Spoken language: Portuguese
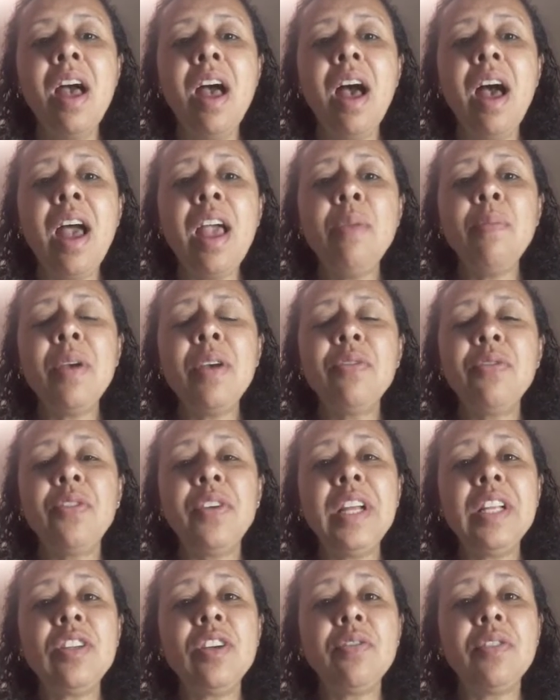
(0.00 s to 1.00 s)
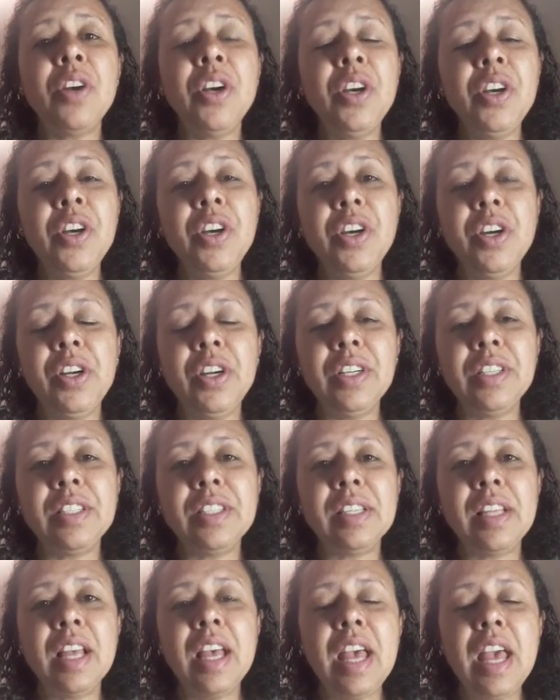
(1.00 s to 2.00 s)
I'm a friend of
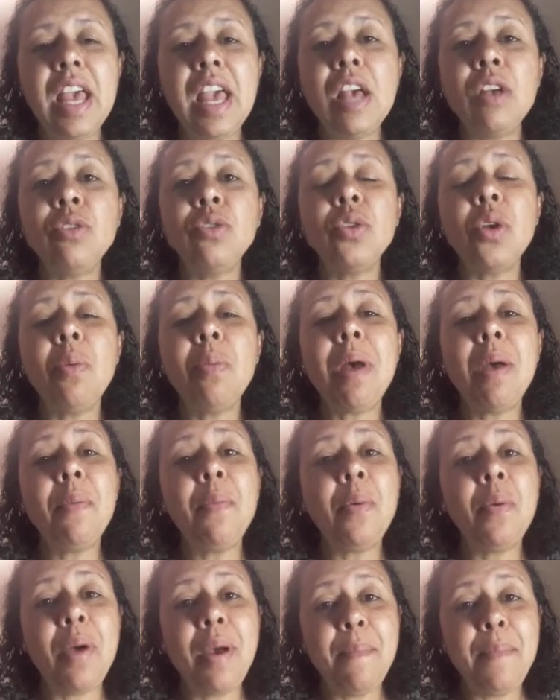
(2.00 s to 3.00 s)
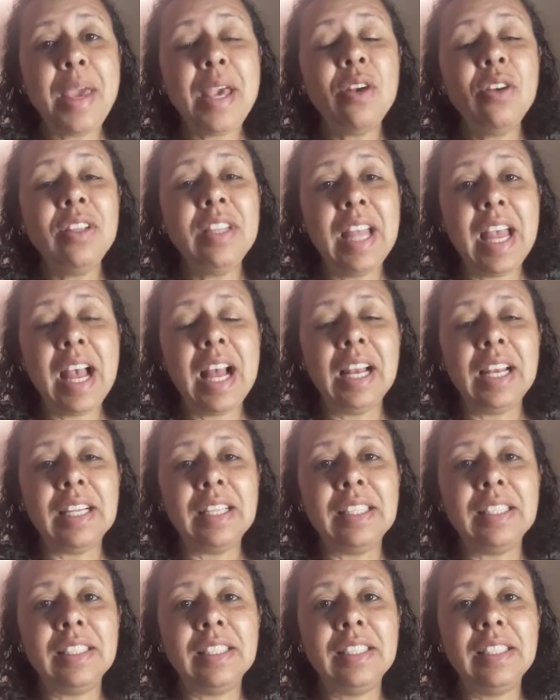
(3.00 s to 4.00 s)
hers. Eu sou uma, um amigo
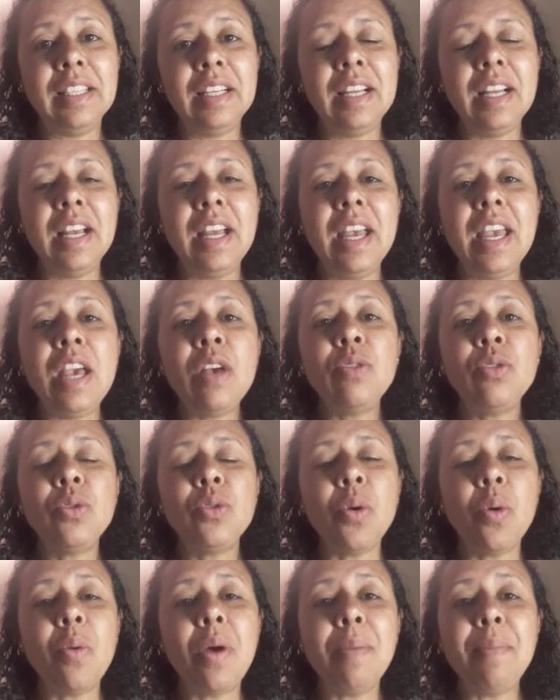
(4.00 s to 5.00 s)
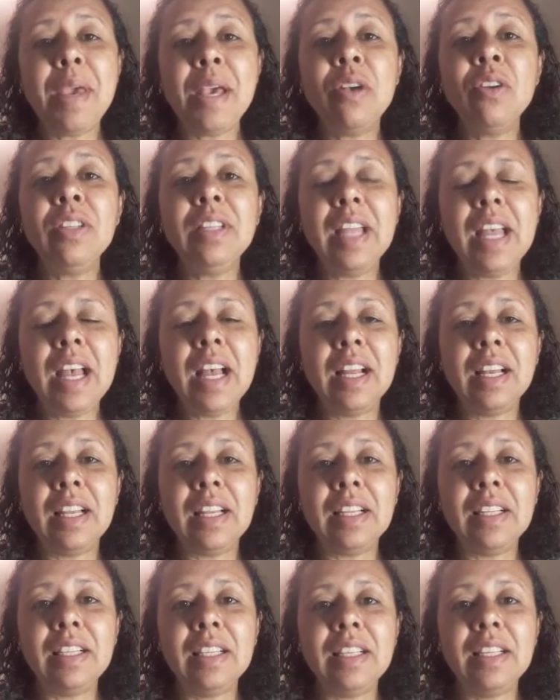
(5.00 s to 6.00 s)
dela. Eu sou um amigo
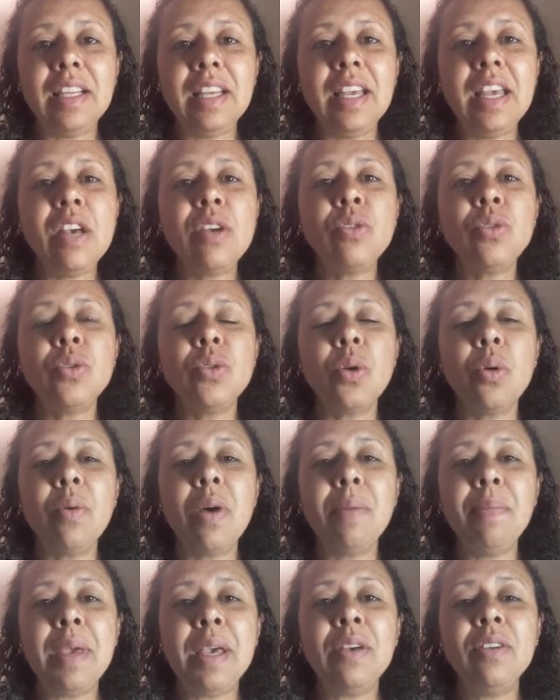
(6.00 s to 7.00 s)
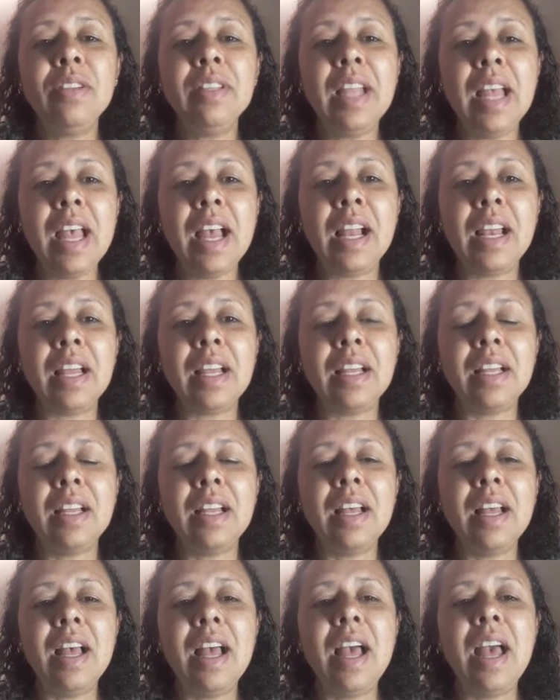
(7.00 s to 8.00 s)
dela. Eu sou um amigo dela.
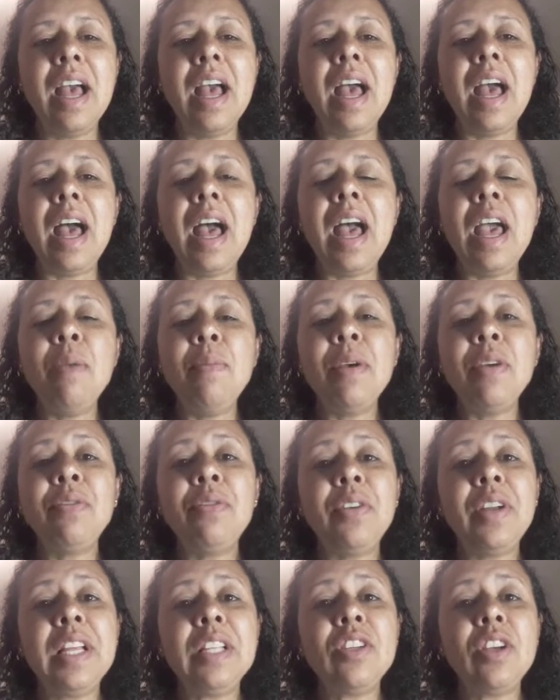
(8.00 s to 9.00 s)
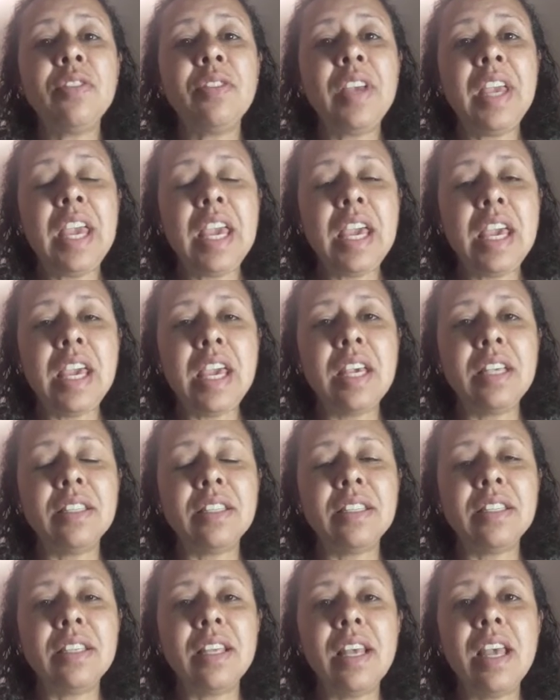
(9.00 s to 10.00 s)
I'm a friend of
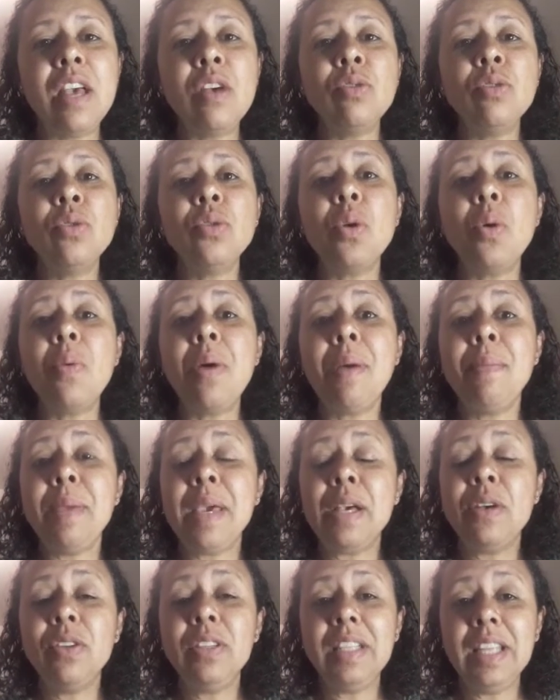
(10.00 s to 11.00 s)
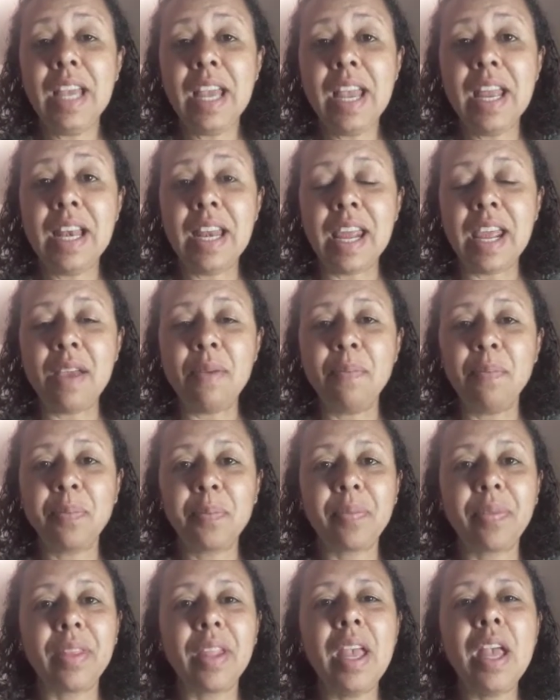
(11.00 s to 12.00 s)
his. Eu sou um amigo dele.
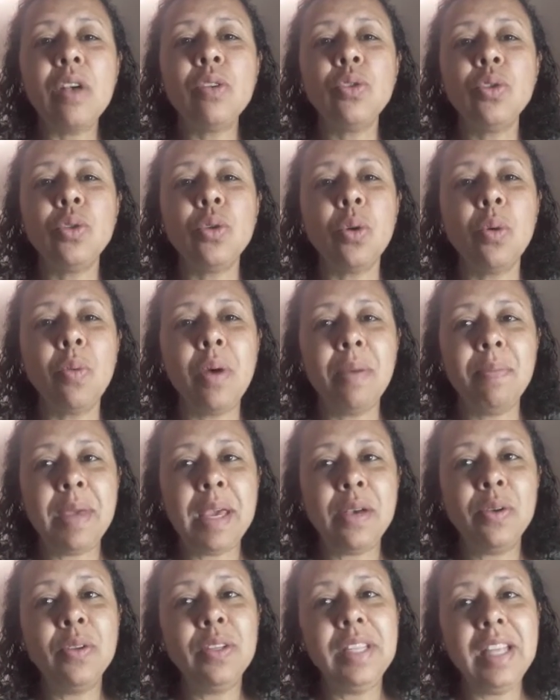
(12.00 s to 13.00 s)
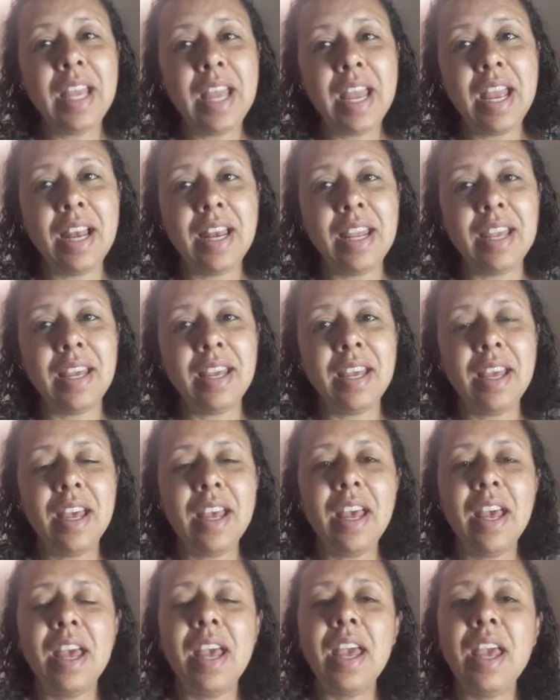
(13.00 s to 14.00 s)
Eu sou um amigo dele.
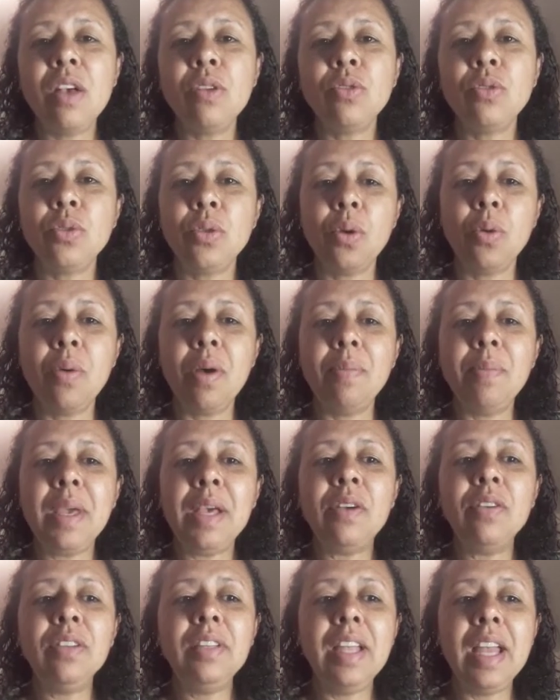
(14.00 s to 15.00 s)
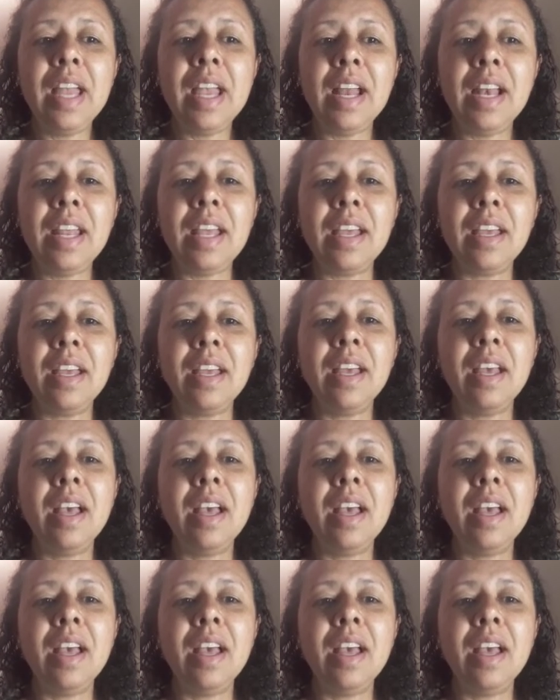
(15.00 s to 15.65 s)
Eu sou um amigo dele.